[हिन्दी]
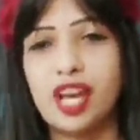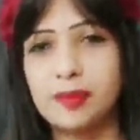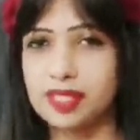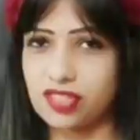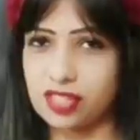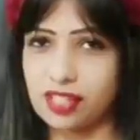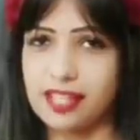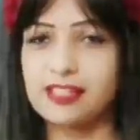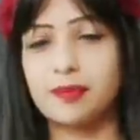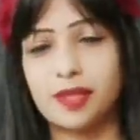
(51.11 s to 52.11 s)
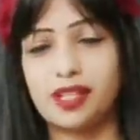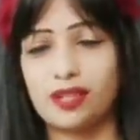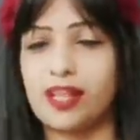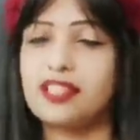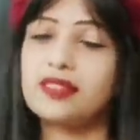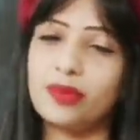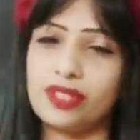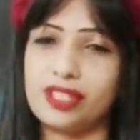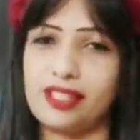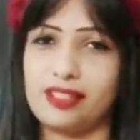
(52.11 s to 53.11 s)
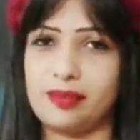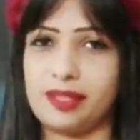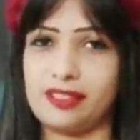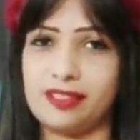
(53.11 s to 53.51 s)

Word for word: टाइम लग जाता है सबकी रिक्वेस्ट पूरी करने में